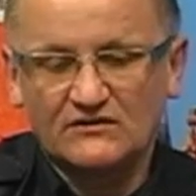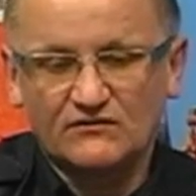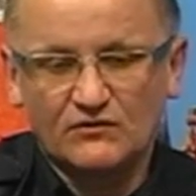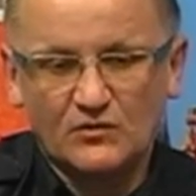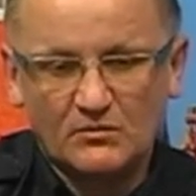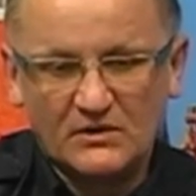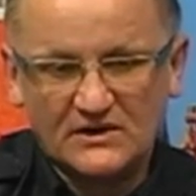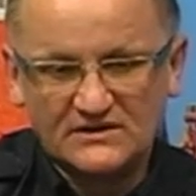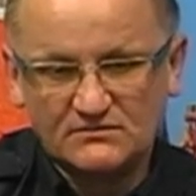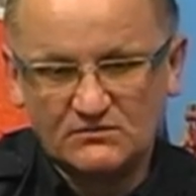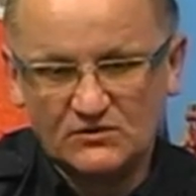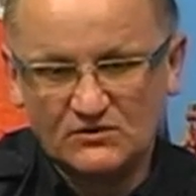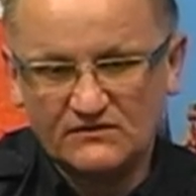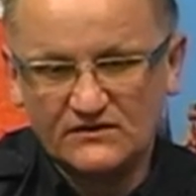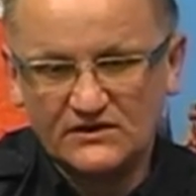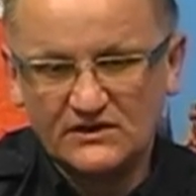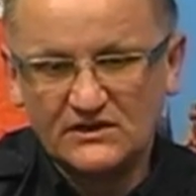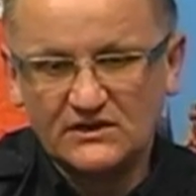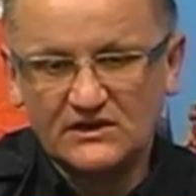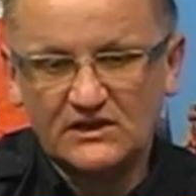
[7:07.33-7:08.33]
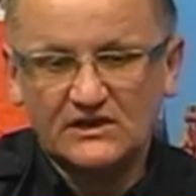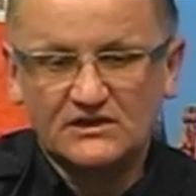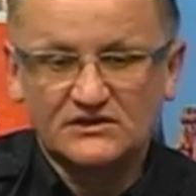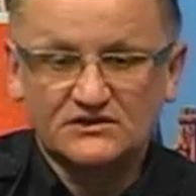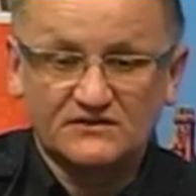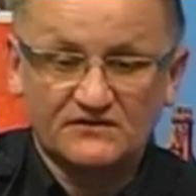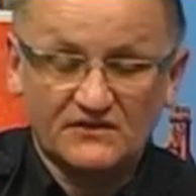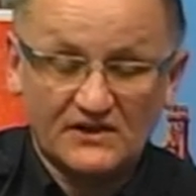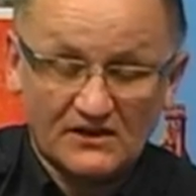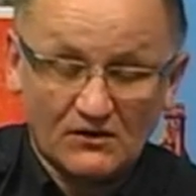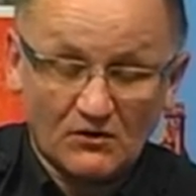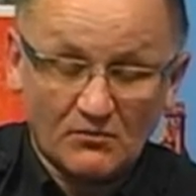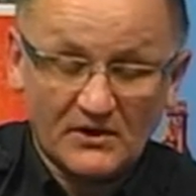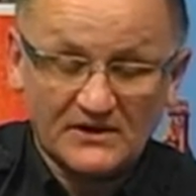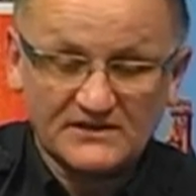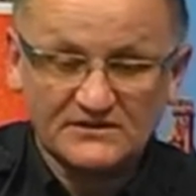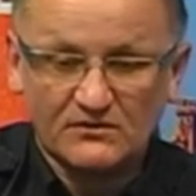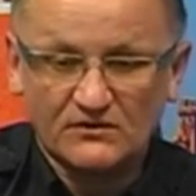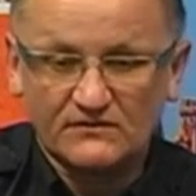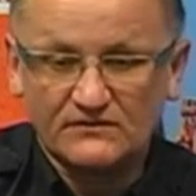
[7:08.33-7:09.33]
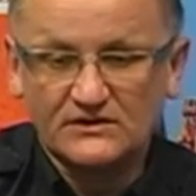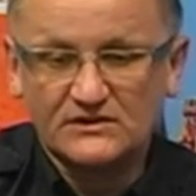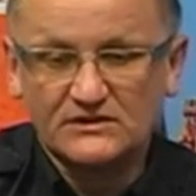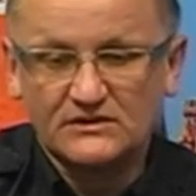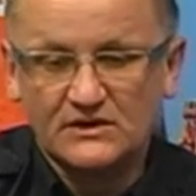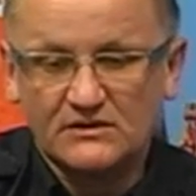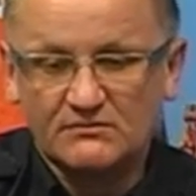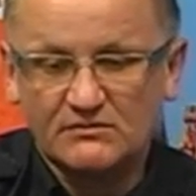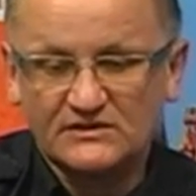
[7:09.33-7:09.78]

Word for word: dwupasmowych czy wielopasowych,